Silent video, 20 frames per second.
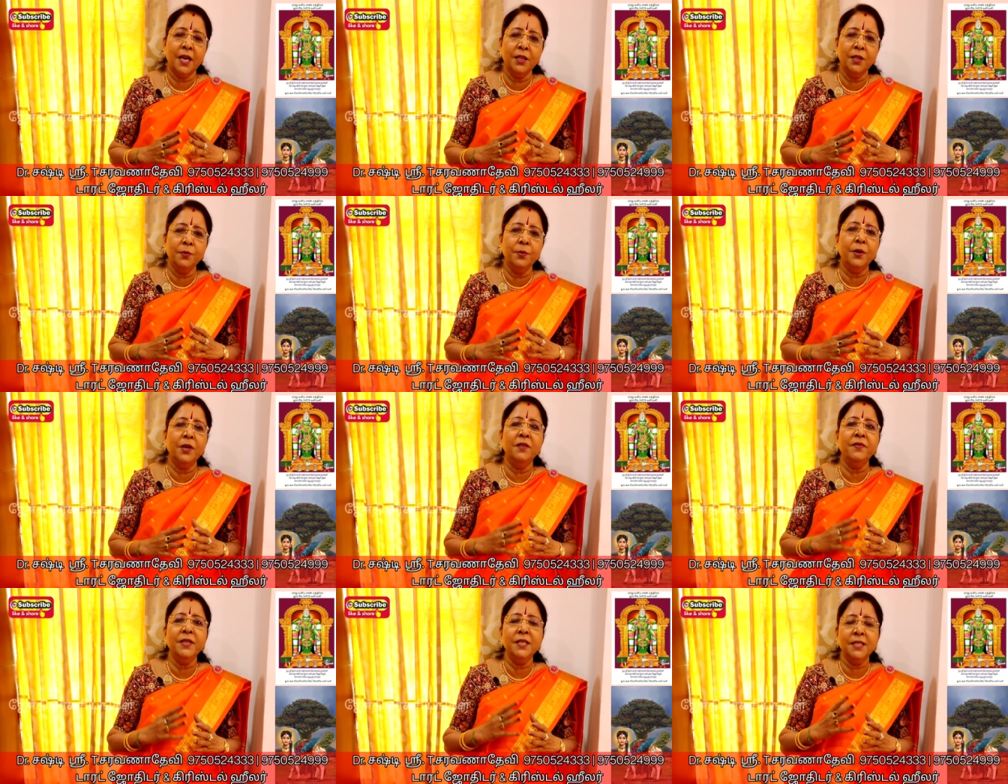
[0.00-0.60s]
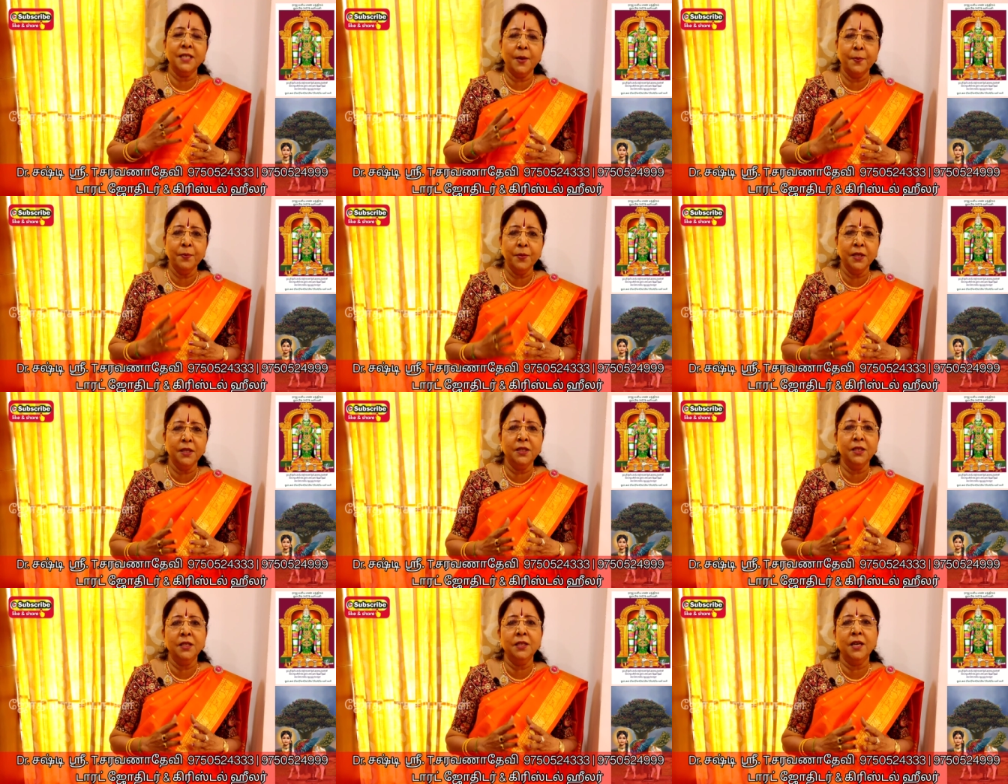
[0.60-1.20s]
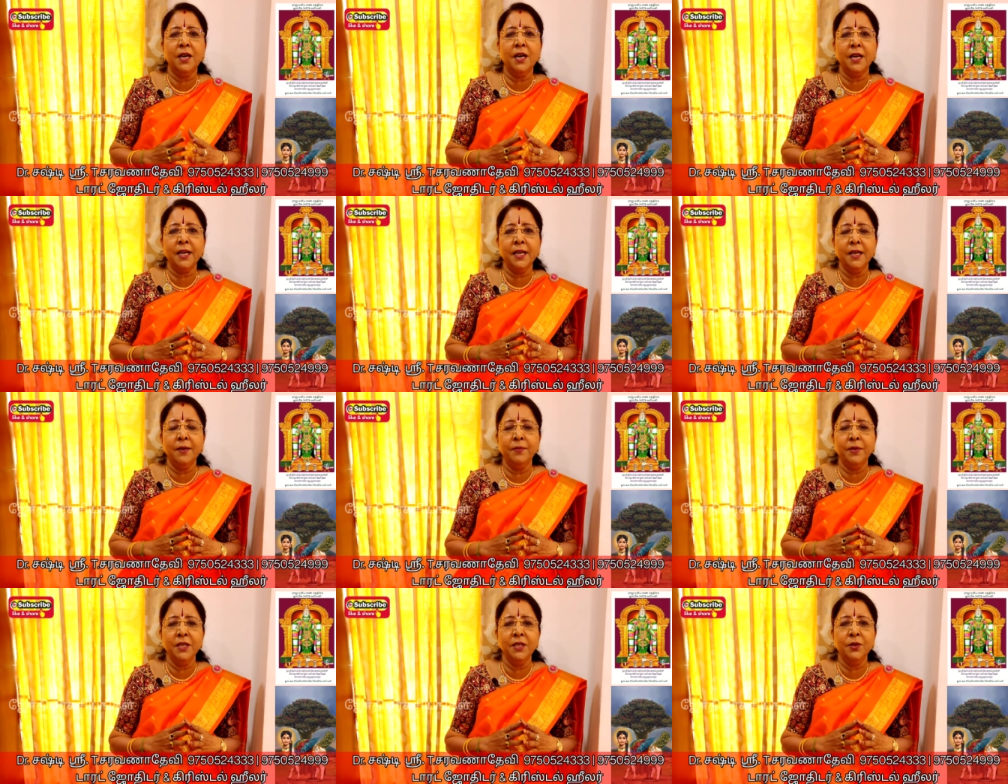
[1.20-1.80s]
அது போலவே சம்பத்து தாரை
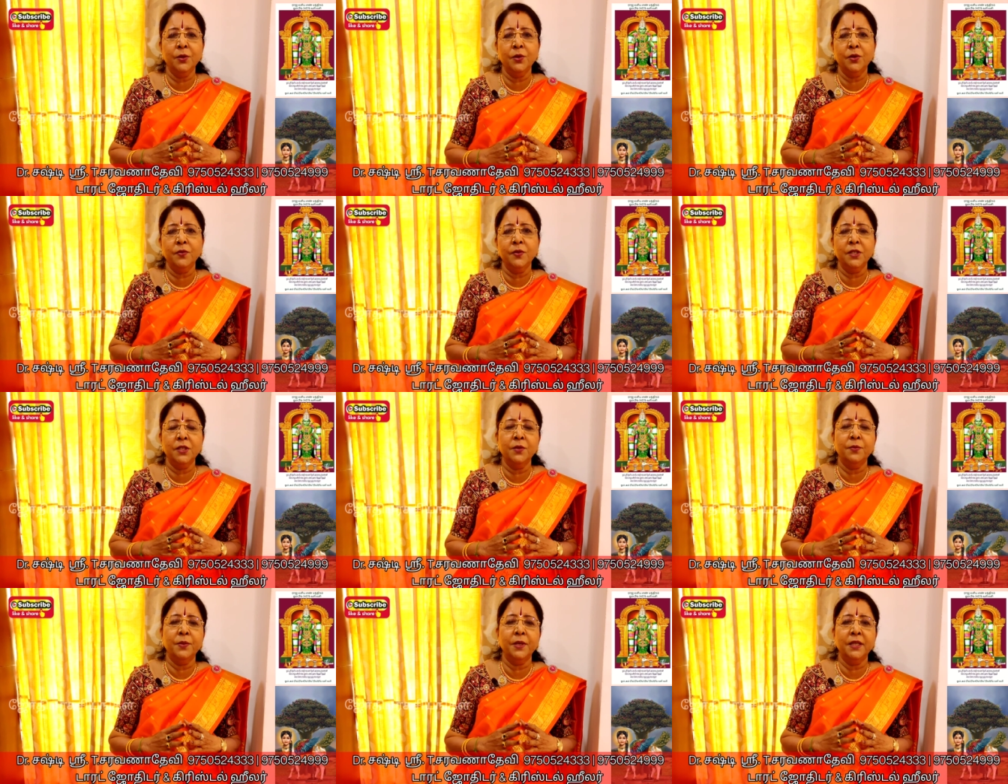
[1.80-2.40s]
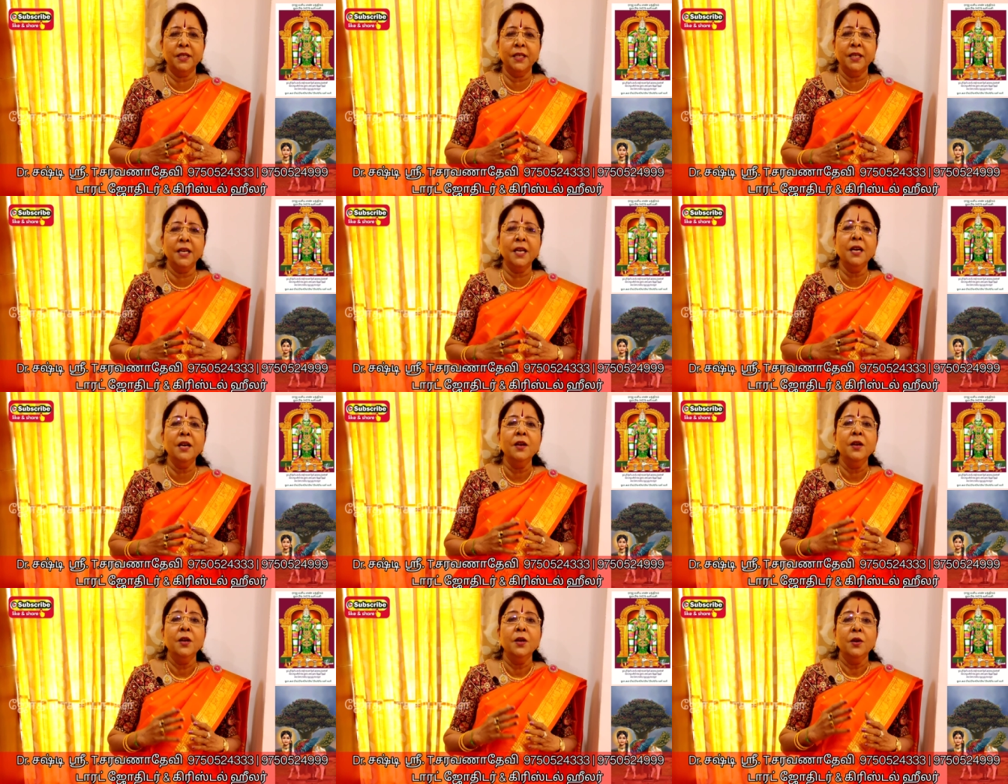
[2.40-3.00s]
அப்படிங்கிற ஒரு விஷயம் பார்த்திங்கன்னா